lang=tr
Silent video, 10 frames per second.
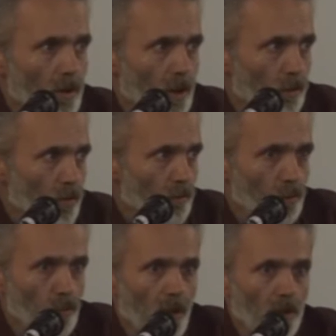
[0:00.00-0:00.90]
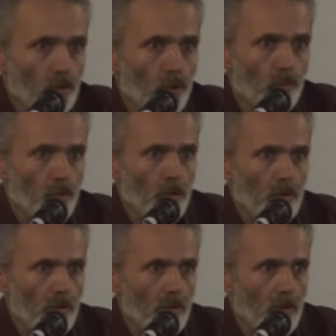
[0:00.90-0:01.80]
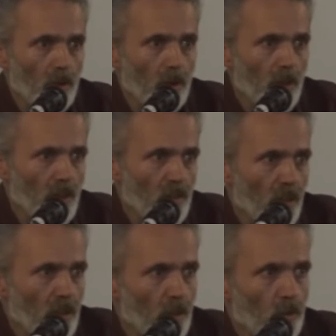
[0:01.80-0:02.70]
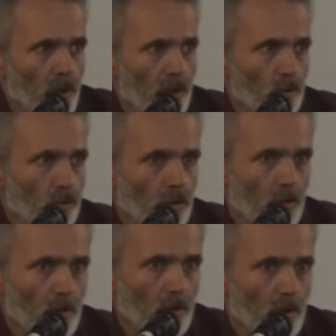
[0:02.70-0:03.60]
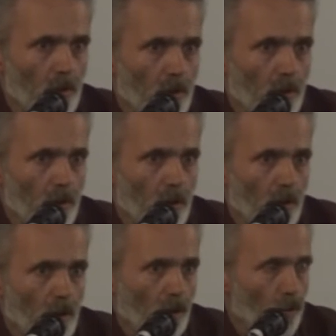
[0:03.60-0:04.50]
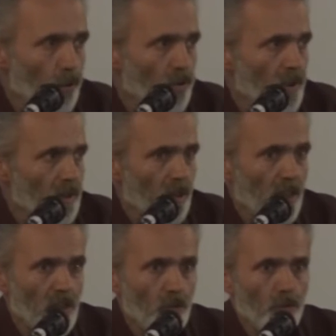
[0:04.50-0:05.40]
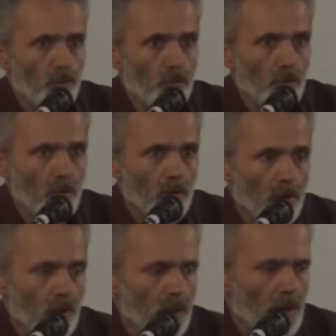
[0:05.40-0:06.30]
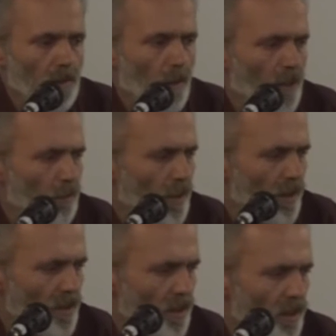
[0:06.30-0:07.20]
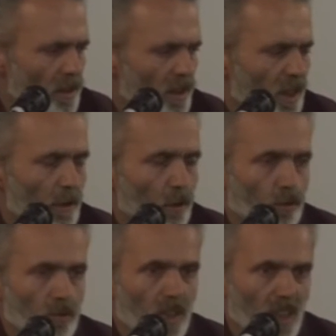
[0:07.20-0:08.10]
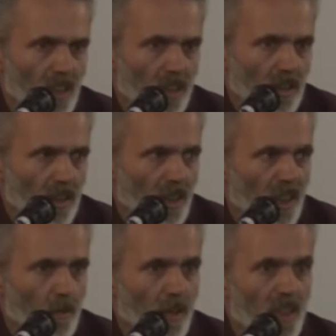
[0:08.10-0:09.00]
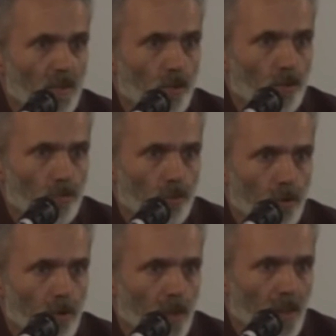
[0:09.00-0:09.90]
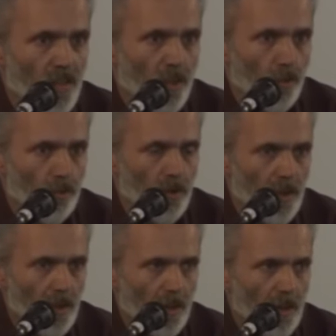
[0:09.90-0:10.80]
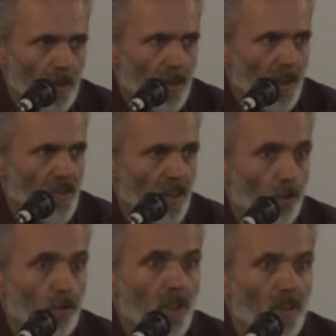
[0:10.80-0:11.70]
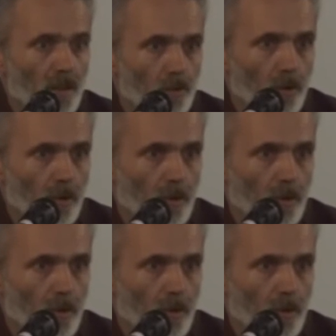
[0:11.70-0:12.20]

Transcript: Yani bunun mümkünatı görmüyor. Yalnızca allah Teala'yı görüyor. O yüzden her şey odur diyor. İmam Rabbani Hazretleri de heme os değil, heme ez os diyor. Her şey odur değil, her şey ondandır diyor.